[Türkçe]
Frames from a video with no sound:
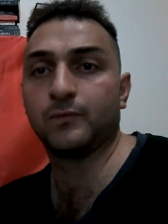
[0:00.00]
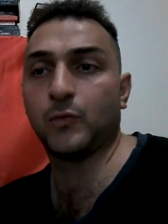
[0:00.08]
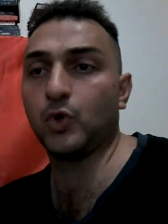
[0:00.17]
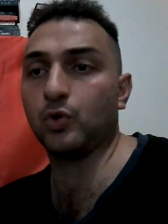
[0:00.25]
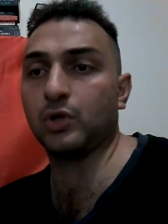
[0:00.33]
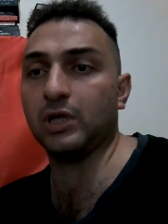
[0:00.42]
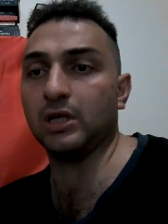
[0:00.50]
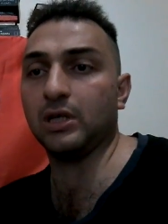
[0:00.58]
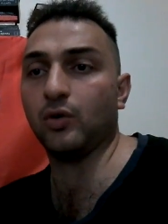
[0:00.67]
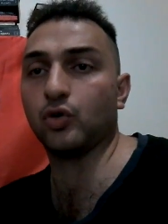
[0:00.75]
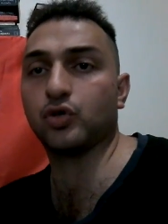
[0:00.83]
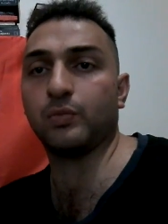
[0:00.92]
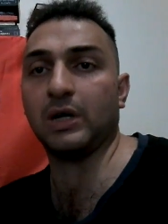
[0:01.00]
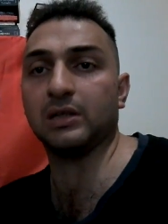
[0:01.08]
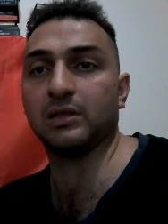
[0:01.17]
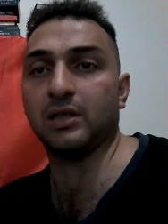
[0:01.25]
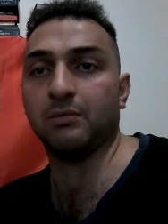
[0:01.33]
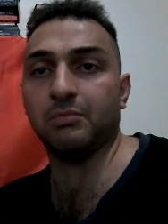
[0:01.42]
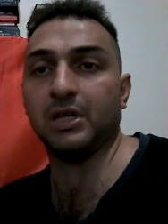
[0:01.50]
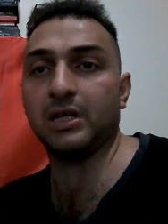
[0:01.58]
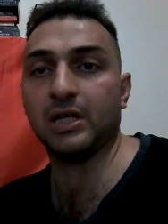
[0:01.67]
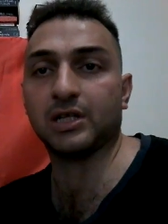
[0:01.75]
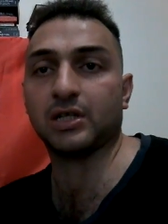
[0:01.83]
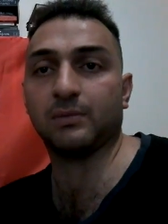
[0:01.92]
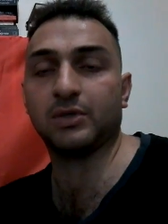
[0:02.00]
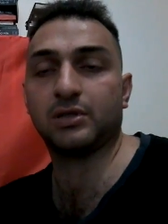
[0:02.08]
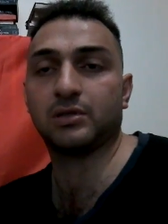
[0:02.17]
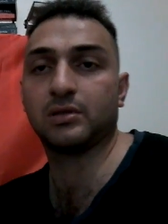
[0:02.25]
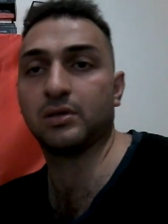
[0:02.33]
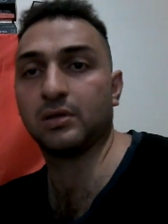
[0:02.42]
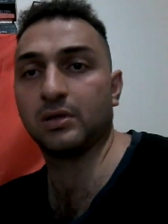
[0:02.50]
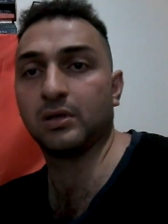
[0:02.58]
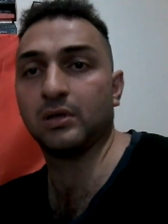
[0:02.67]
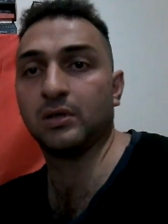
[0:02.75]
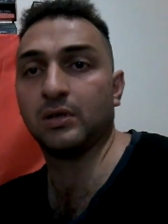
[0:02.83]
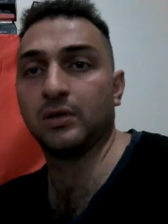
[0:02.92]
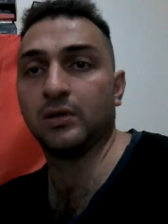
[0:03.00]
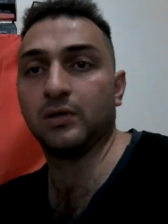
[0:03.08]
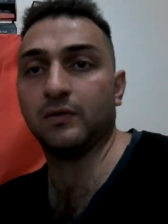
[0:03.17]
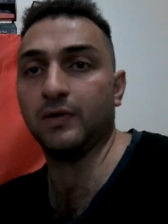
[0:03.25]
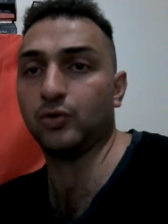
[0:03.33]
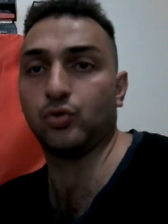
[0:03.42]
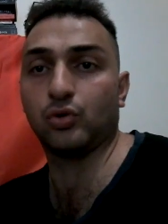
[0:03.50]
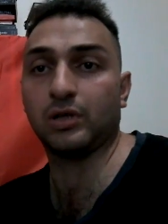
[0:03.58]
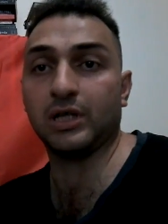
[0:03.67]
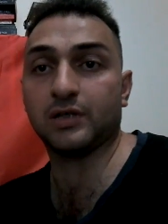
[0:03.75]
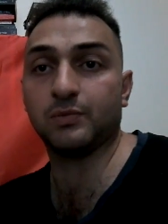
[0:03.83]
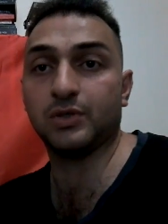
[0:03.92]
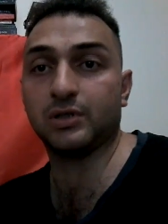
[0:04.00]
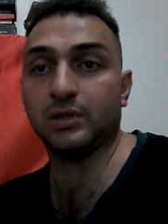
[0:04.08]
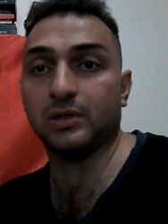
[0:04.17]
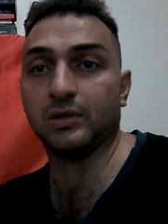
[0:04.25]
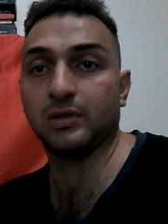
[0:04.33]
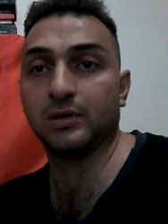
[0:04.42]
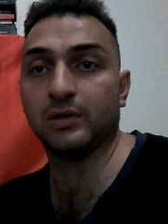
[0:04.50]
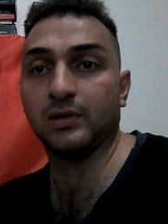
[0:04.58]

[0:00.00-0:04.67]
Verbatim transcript: Türkiye'de Osmanlı'dan beri yaşamış ve Türkleşmiştir.